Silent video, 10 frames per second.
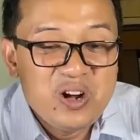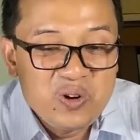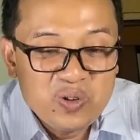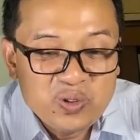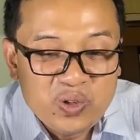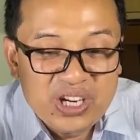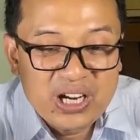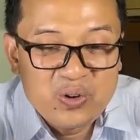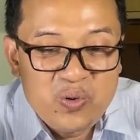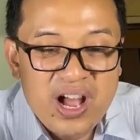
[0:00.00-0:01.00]
untuk
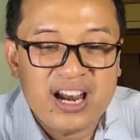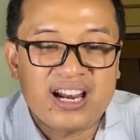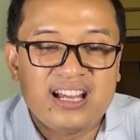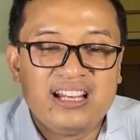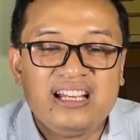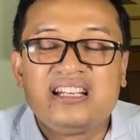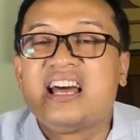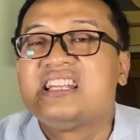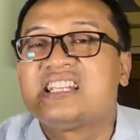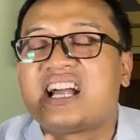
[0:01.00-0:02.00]
keluar
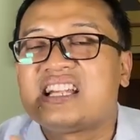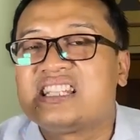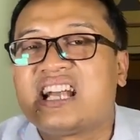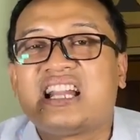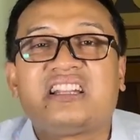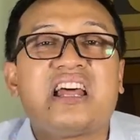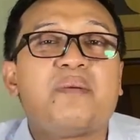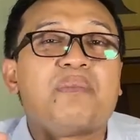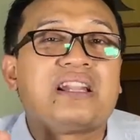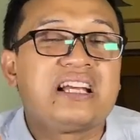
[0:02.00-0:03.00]
dari sekat-sekat
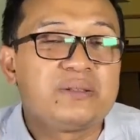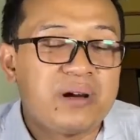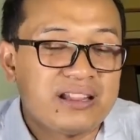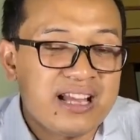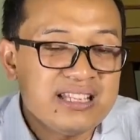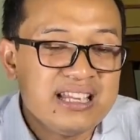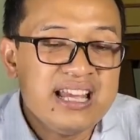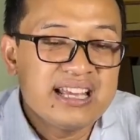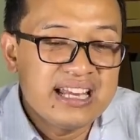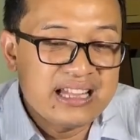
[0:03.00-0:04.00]
dan
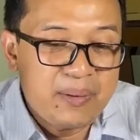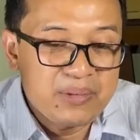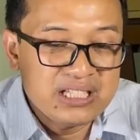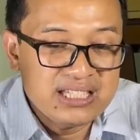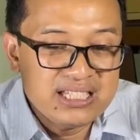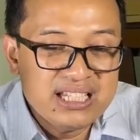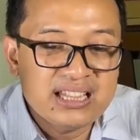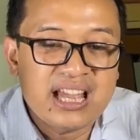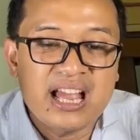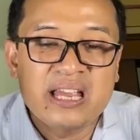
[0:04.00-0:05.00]
batas-batas kita
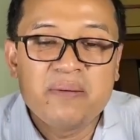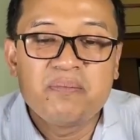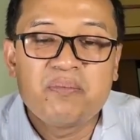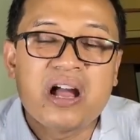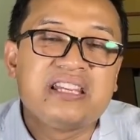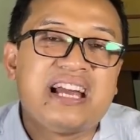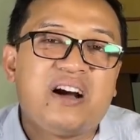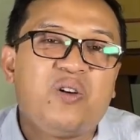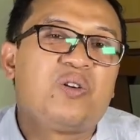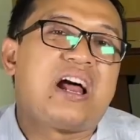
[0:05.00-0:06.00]
mencintai
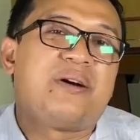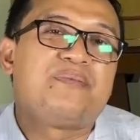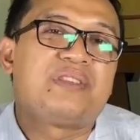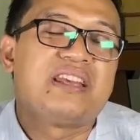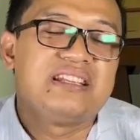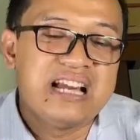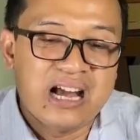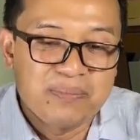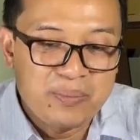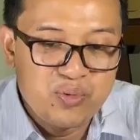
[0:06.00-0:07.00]
banyak orang.
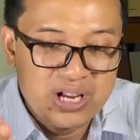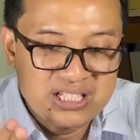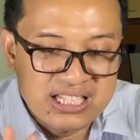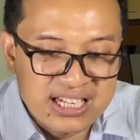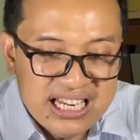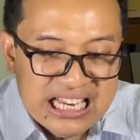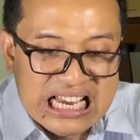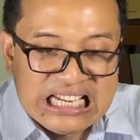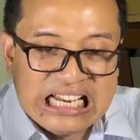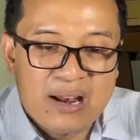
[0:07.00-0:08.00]
Jangan berpuas
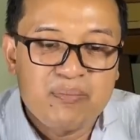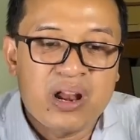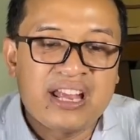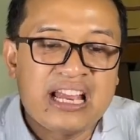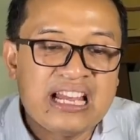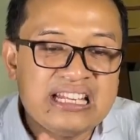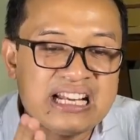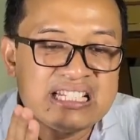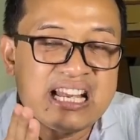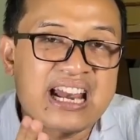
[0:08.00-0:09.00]
diri dengan pelayanan
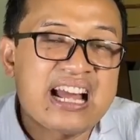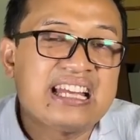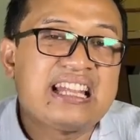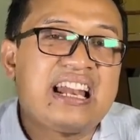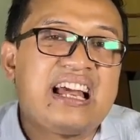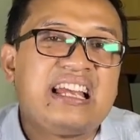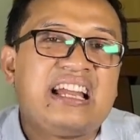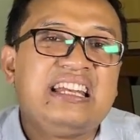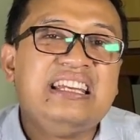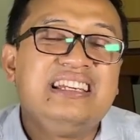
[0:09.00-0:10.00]
yang sekarang kita
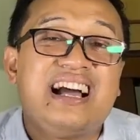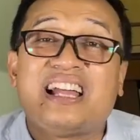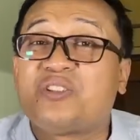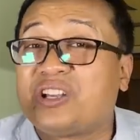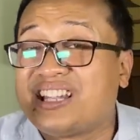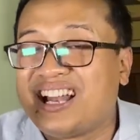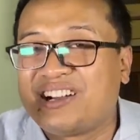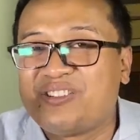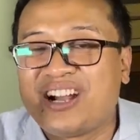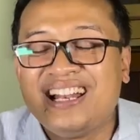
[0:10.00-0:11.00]
layani atau kita
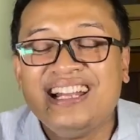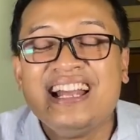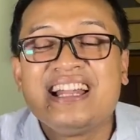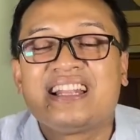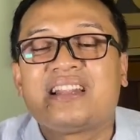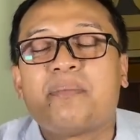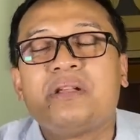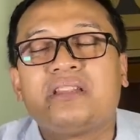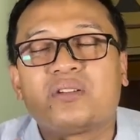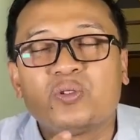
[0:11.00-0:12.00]
lakukan,
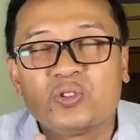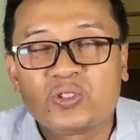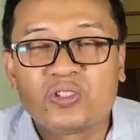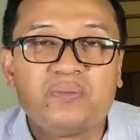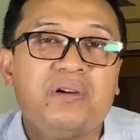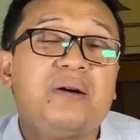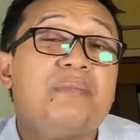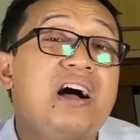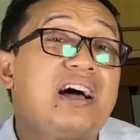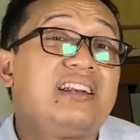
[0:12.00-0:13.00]
tetapi terus
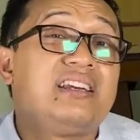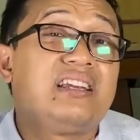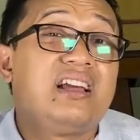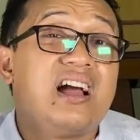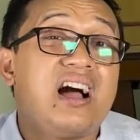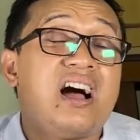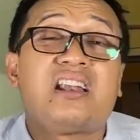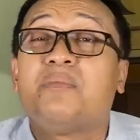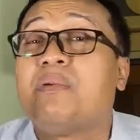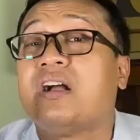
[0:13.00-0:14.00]
mengembangkan diri.
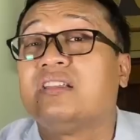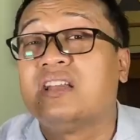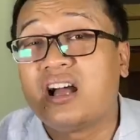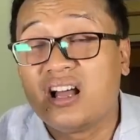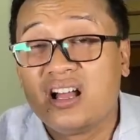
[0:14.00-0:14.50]
Ada banyak